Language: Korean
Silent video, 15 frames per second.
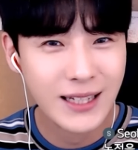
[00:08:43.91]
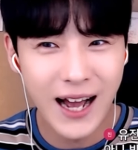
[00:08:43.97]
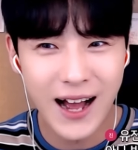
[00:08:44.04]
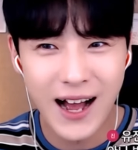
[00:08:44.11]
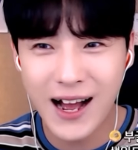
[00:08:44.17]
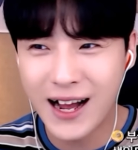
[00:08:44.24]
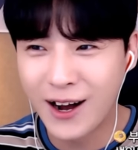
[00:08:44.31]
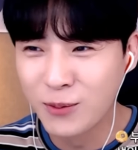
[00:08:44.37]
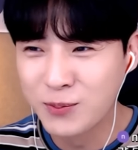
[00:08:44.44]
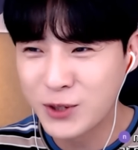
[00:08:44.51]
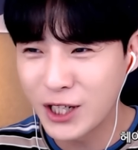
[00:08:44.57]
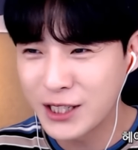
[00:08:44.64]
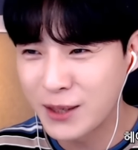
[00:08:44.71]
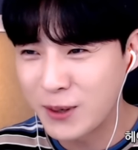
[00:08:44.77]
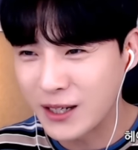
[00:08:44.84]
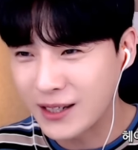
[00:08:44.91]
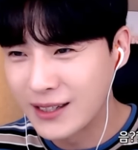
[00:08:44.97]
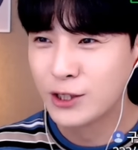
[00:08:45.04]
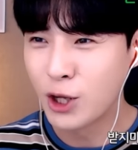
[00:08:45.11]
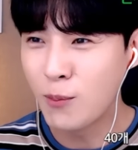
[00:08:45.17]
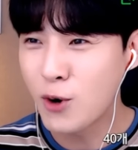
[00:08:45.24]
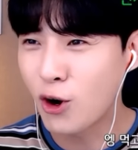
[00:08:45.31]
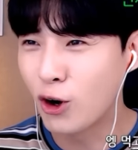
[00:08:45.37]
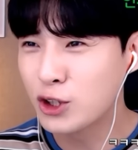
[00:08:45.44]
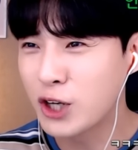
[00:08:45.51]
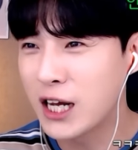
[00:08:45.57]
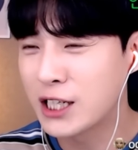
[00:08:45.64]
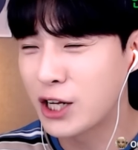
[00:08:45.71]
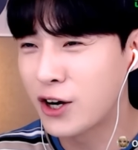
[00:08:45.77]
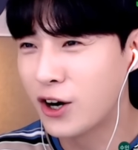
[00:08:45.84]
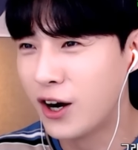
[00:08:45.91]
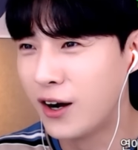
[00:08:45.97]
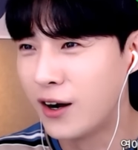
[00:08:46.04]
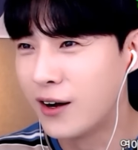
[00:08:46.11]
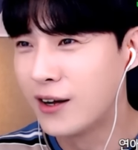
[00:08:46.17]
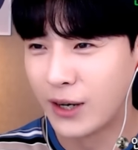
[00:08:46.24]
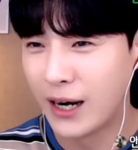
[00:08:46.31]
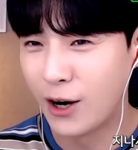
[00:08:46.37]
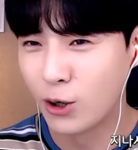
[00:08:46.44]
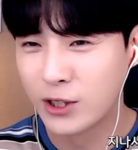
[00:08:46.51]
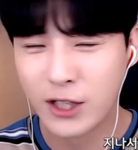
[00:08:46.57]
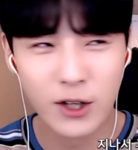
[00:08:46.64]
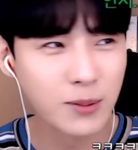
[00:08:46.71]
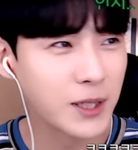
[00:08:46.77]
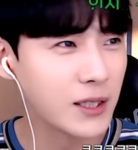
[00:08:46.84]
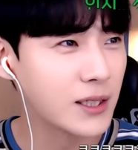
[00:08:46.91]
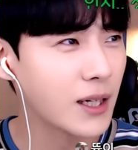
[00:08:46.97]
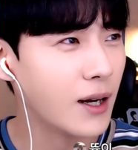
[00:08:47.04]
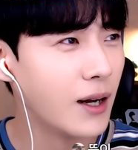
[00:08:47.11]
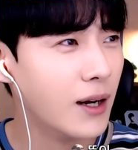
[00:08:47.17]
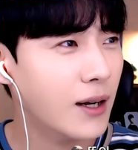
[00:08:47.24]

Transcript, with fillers: 야 엎드려 잡아 선물 거저하세요 이거. 와 얼팅이 없다 진짜.